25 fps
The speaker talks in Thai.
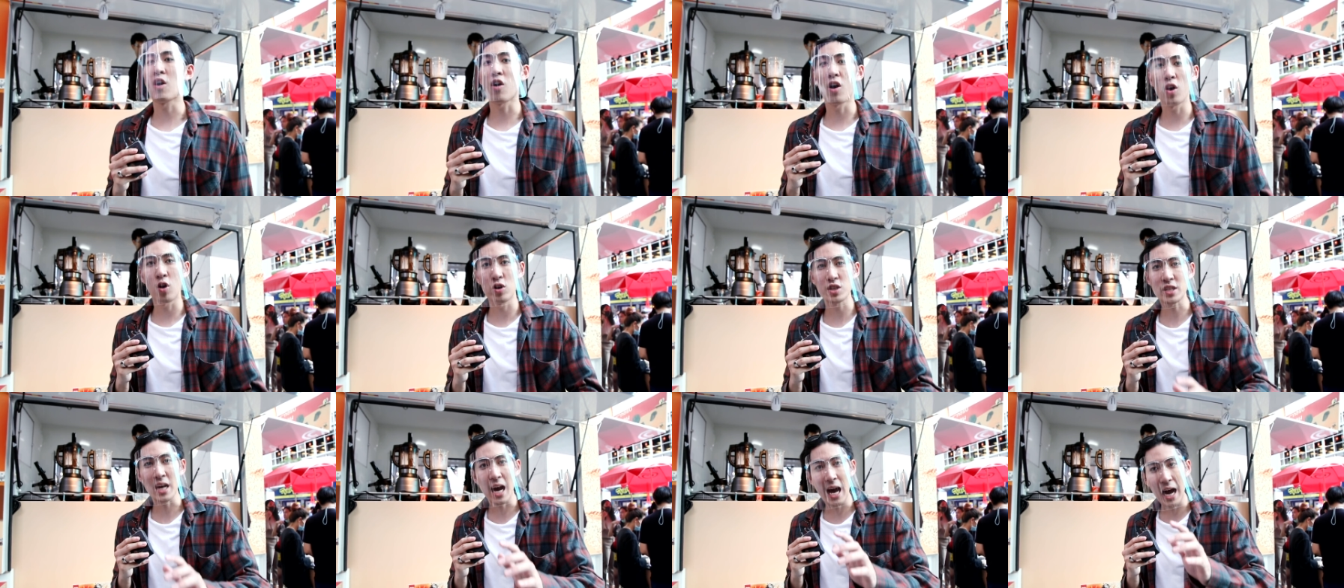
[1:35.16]
แล้วก็
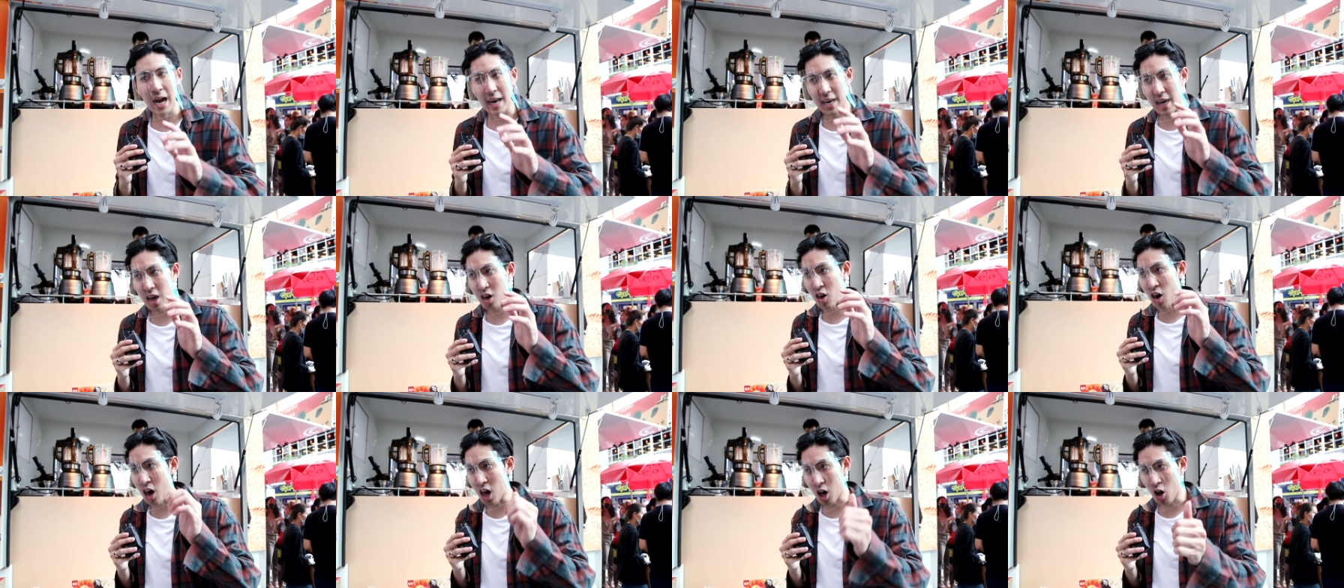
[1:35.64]
รสชาติ
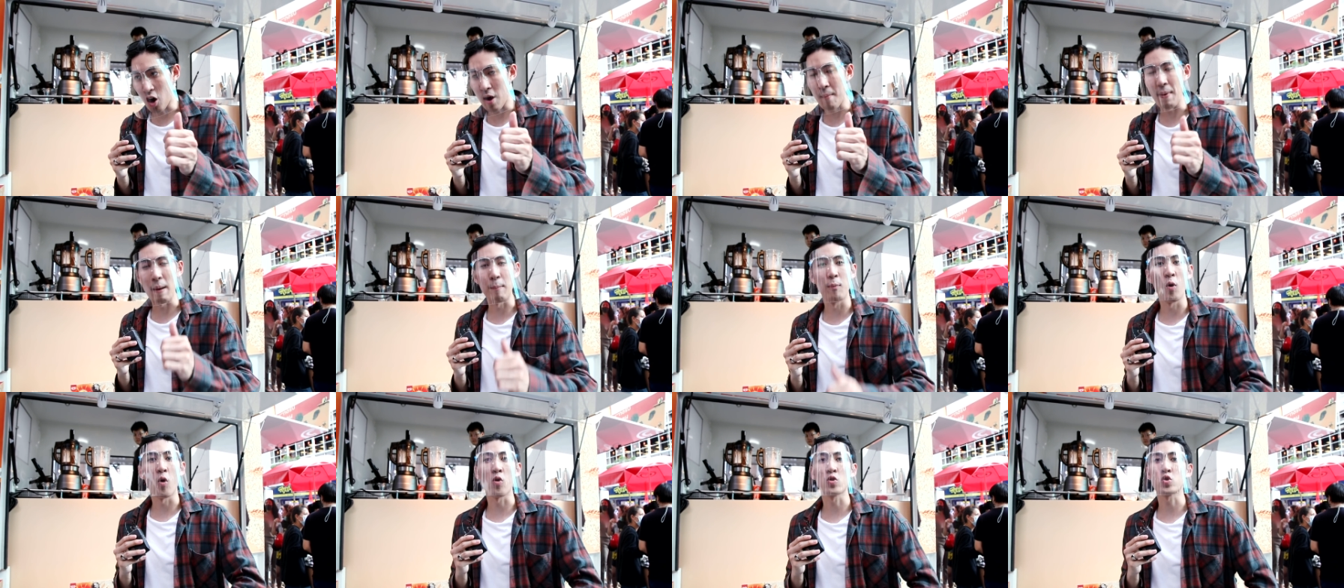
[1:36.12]
เนี่ยก็อร่อย
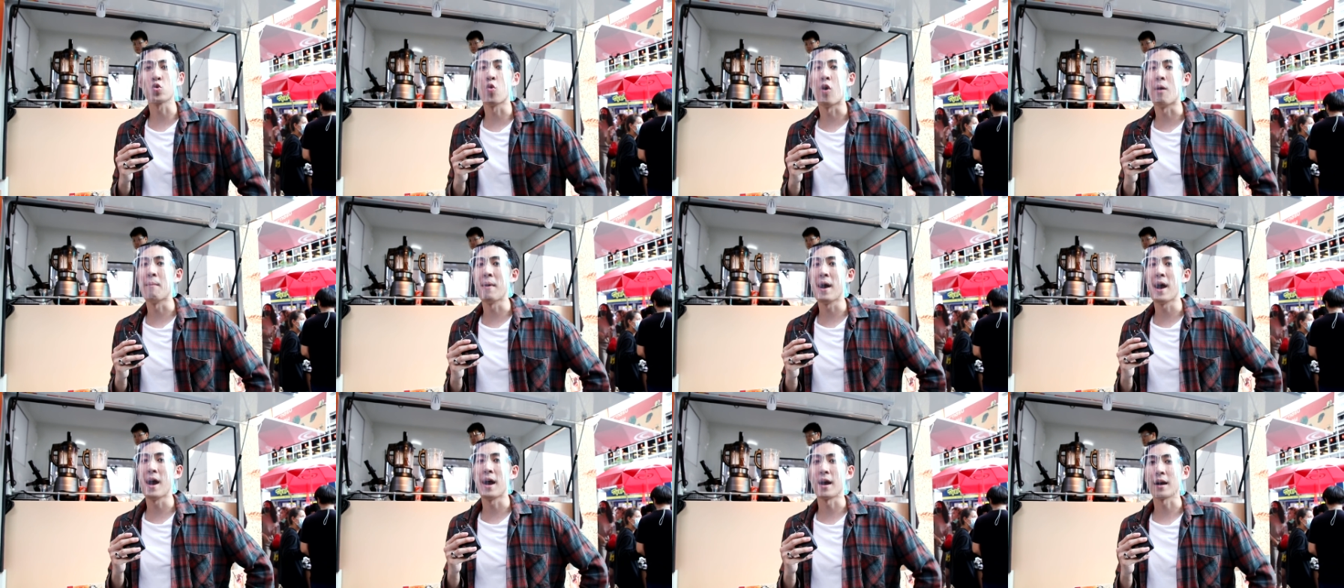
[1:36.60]
แบบลงตัว
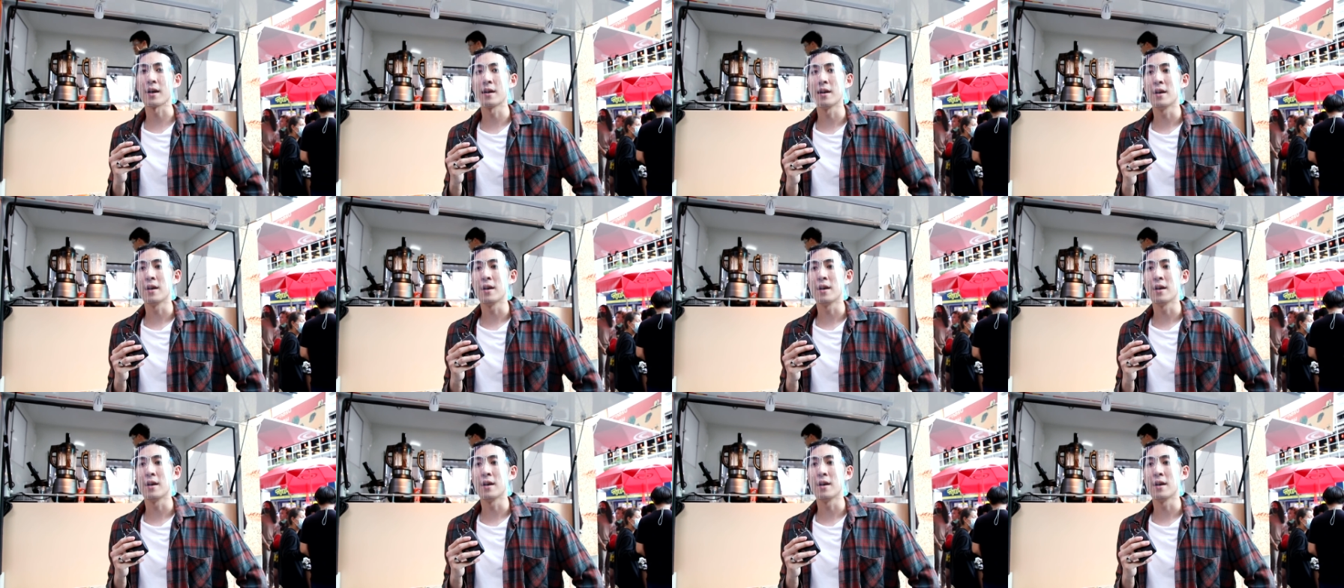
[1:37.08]
มาก